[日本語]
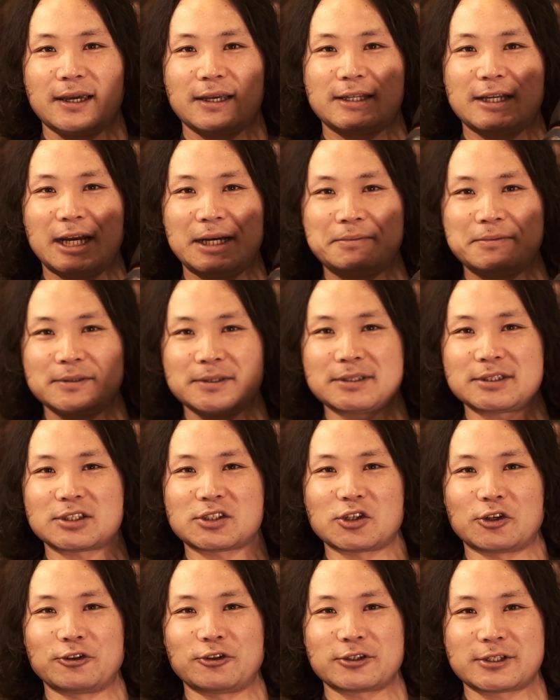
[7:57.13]
多分
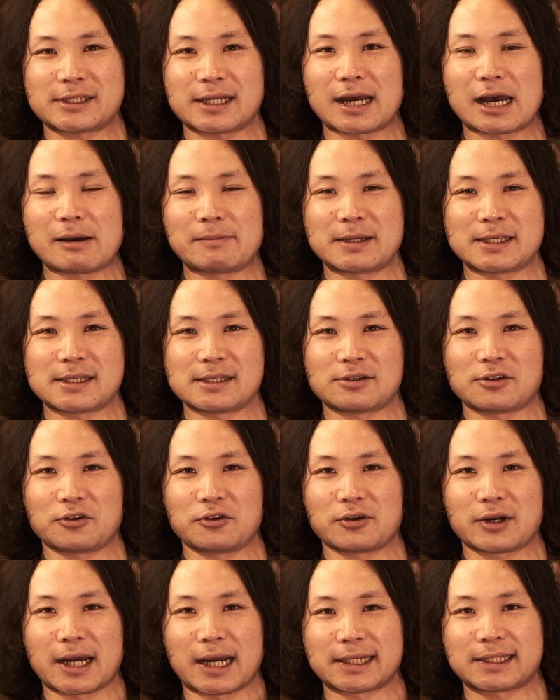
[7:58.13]
そのサービスと
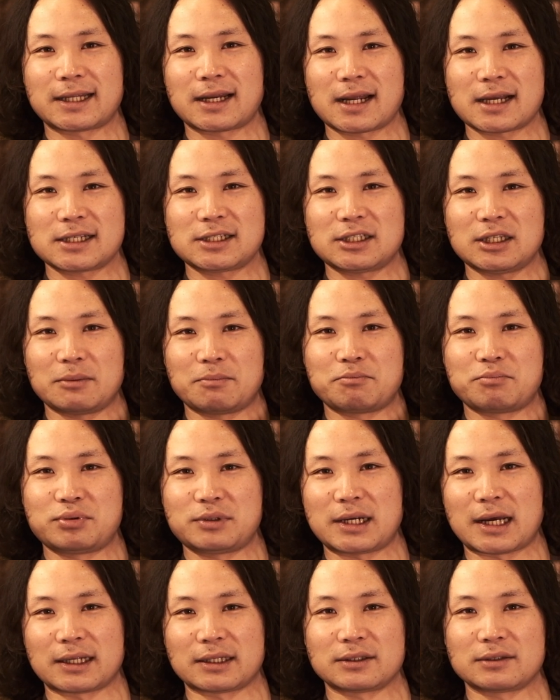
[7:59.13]
いうか新しい
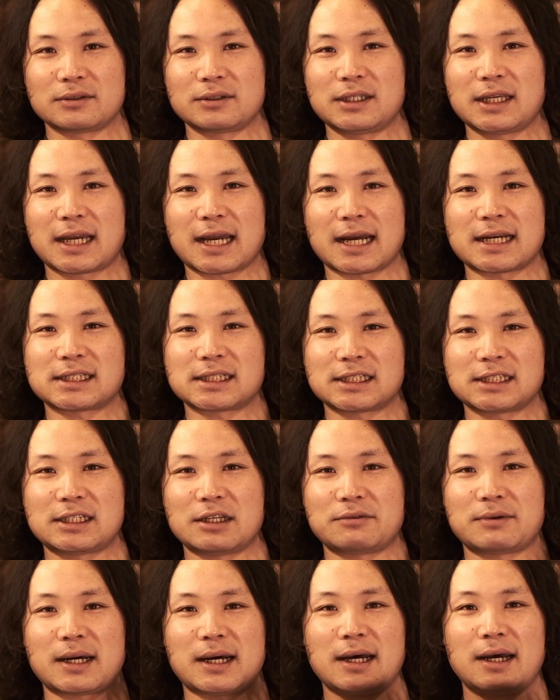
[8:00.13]
プランに関し
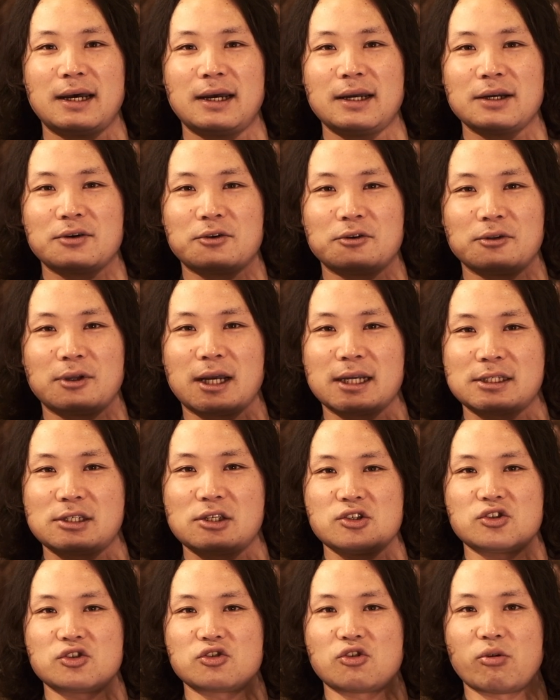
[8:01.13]
てはこの は
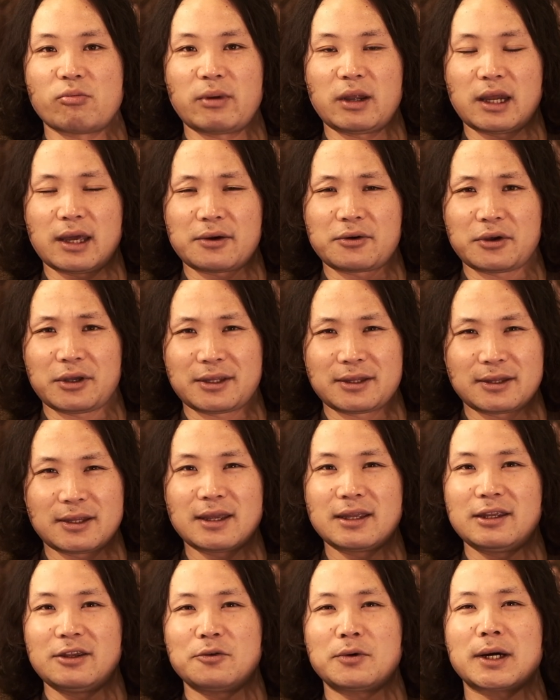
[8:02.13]
じゅうごミリエフいって
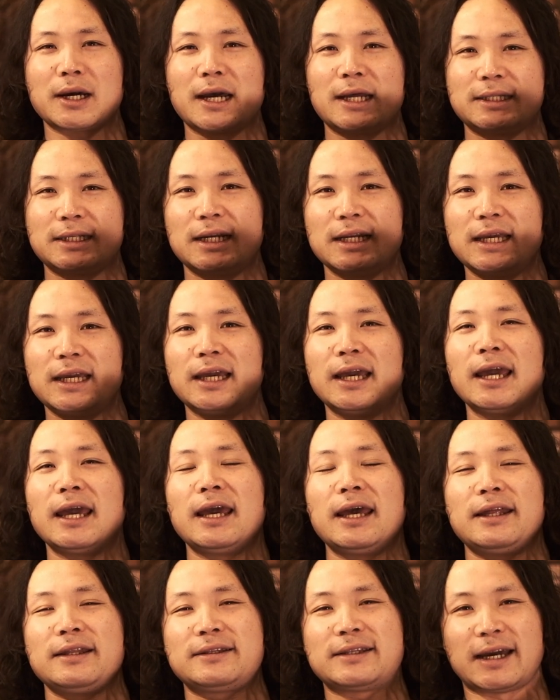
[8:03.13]
んに はかなり
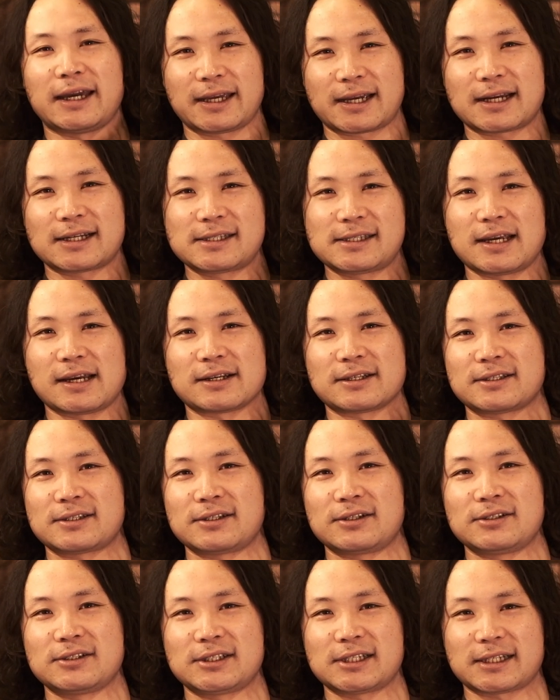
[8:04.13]
大活躍す
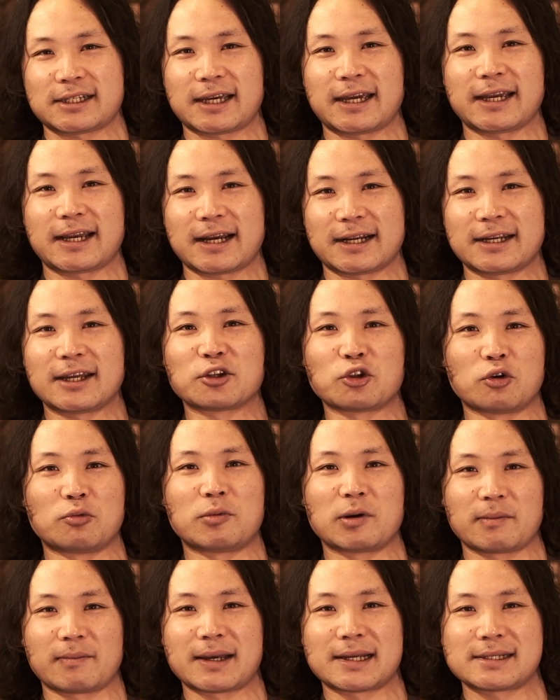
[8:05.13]
るんじゃないかなと
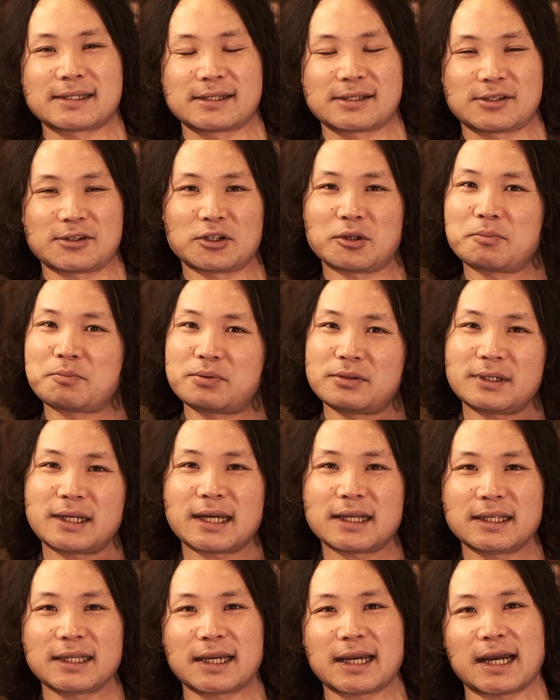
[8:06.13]
思います。その
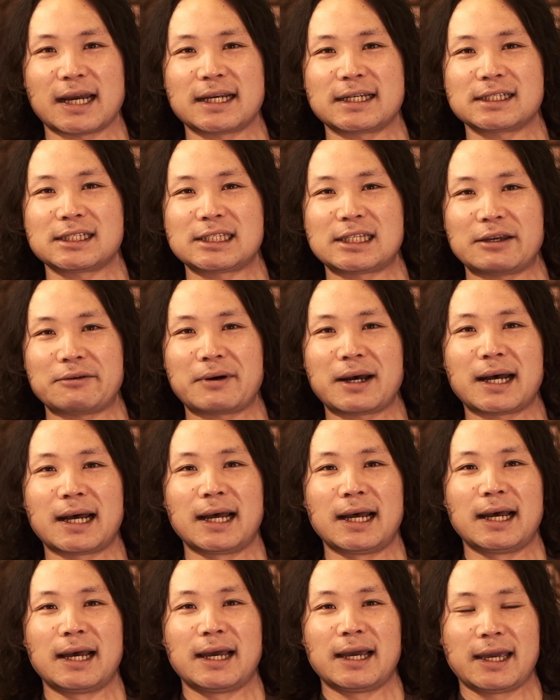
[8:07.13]
プランに関しては、
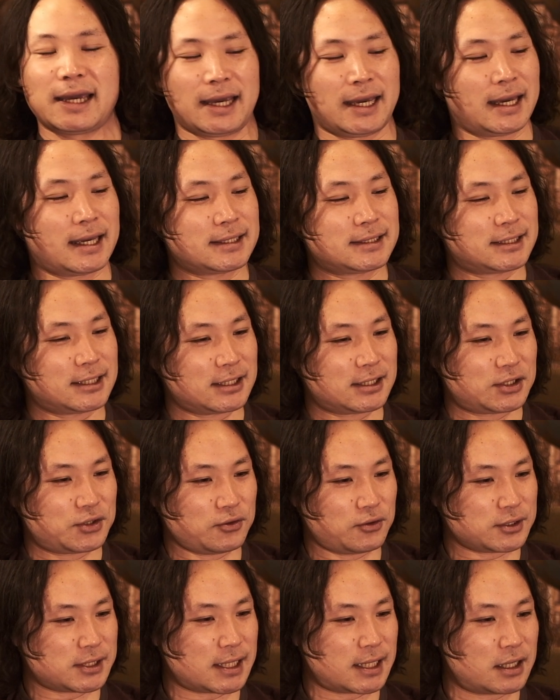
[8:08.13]
えー、実
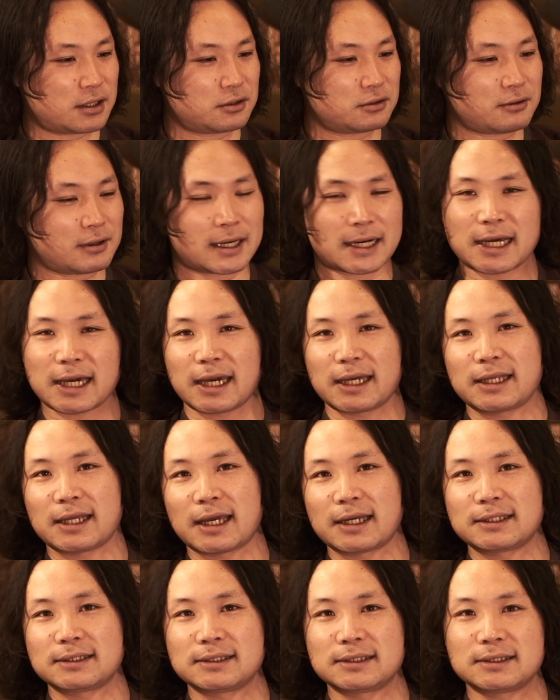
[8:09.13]
装されるのが来
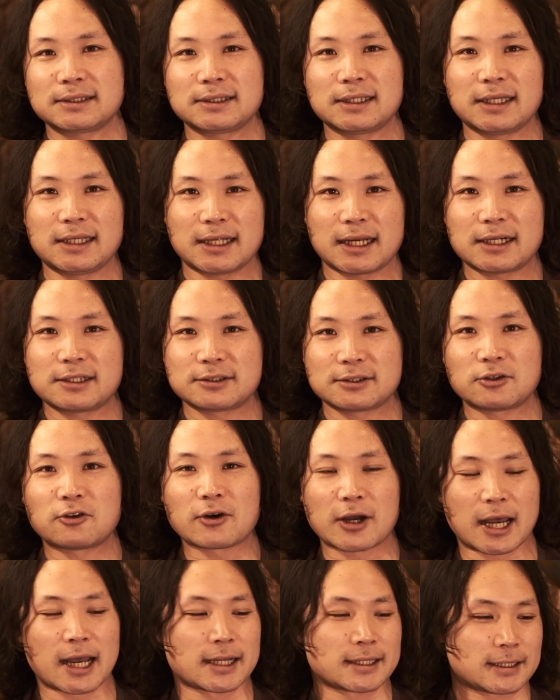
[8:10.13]
年になるの
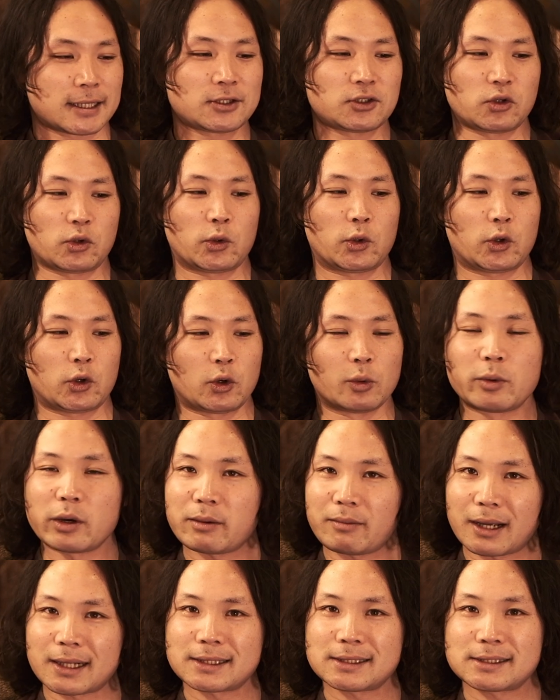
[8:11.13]
かなと思
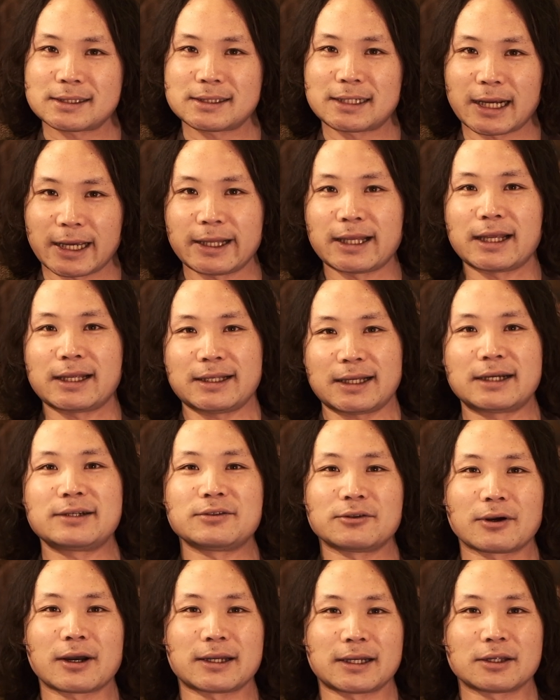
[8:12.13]
います。来年になる
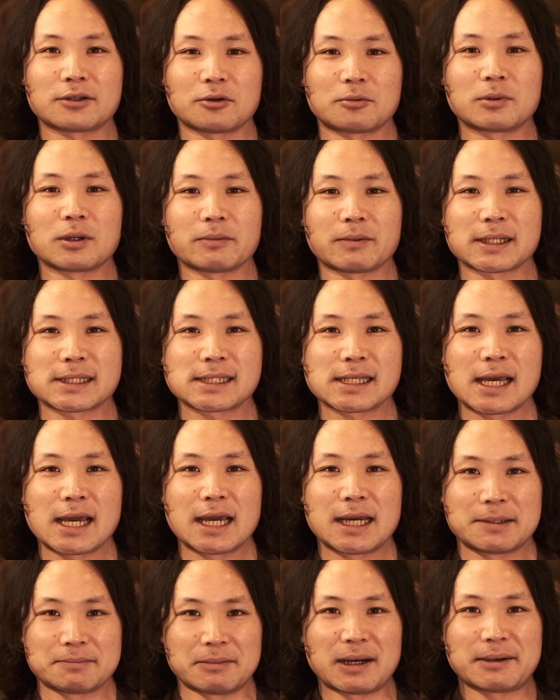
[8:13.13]
のかなと思います。
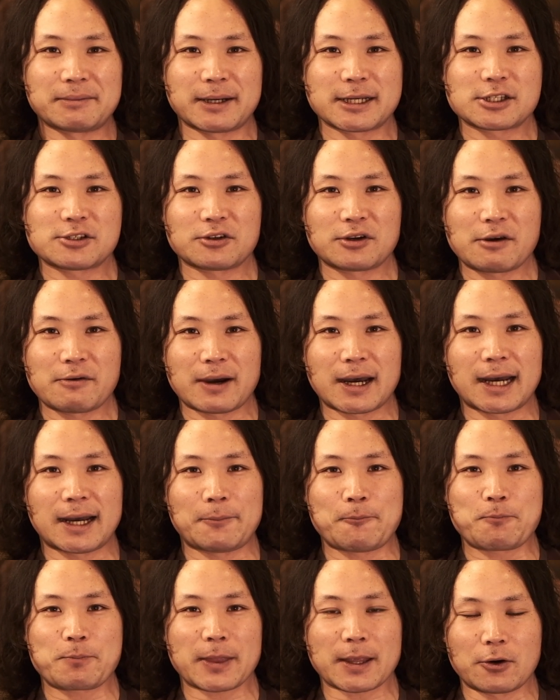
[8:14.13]
まあまあそれ
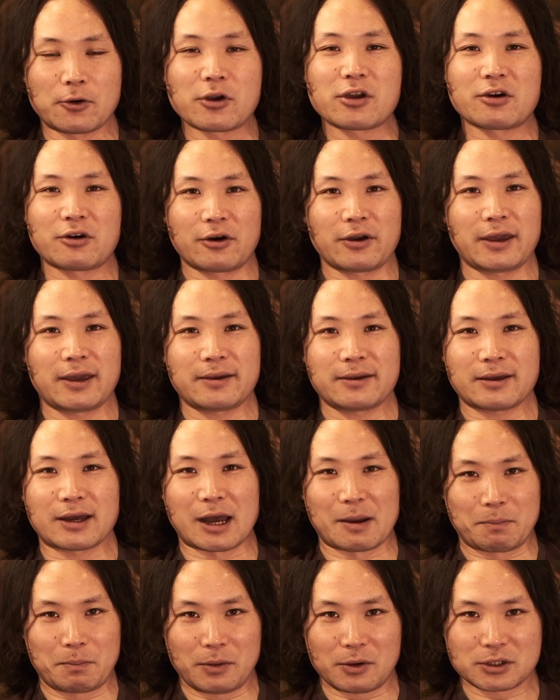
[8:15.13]
はおいおい
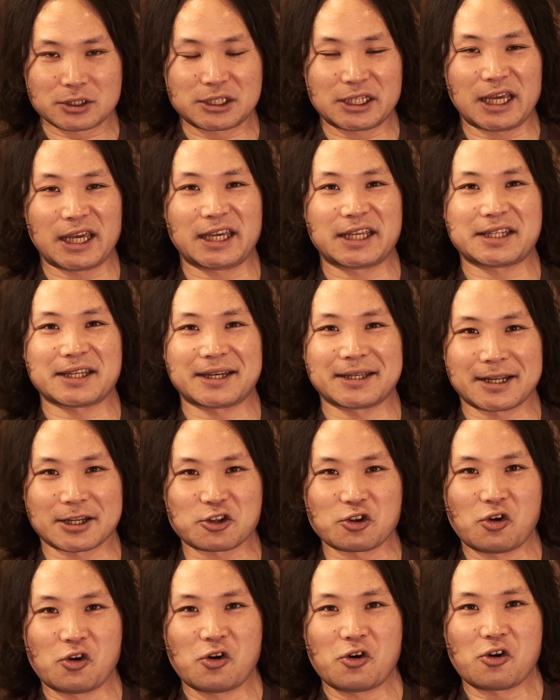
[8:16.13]
発表していきたいな
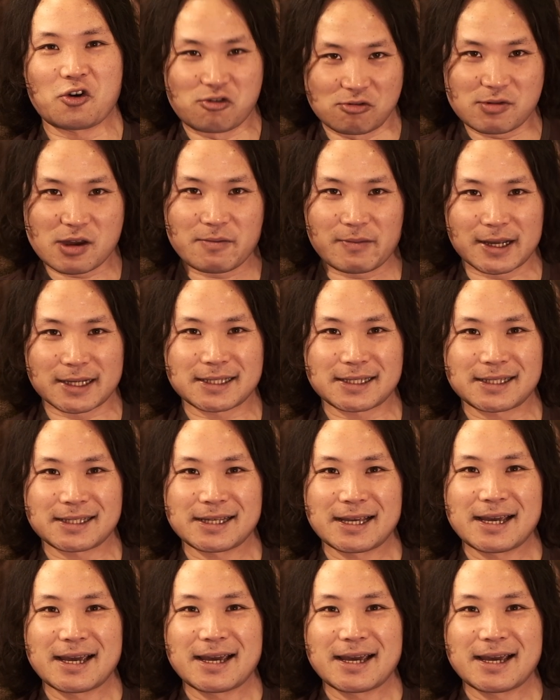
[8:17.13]
と思います。